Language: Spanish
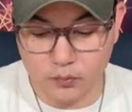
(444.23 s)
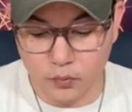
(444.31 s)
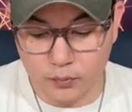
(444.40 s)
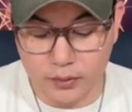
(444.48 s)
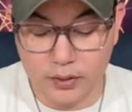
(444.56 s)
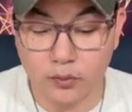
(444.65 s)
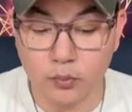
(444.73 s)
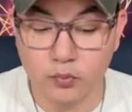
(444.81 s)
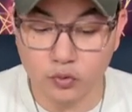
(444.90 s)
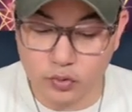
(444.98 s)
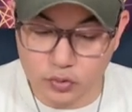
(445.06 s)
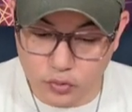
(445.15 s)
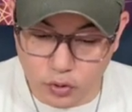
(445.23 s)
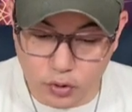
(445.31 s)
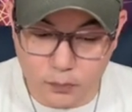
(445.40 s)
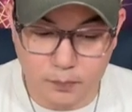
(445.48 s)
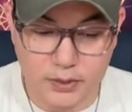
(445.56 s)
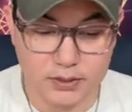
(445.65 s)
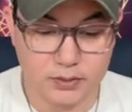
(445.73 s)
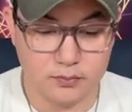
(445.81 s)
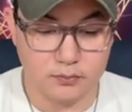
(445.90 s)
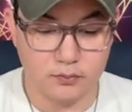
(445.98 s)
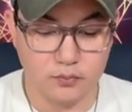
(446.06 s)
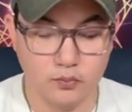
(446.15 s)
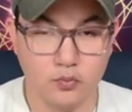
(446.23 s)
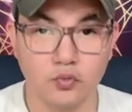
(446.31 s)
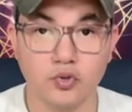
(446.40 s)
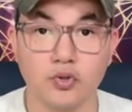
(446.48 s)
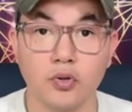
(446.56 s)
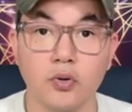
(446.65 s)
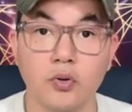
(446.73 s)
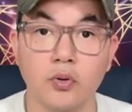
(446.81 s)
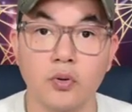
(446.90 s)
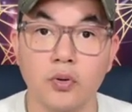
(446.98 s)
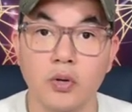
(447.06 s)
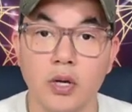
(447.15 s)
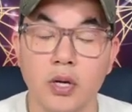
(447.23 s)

hubo muchos golpes, mucho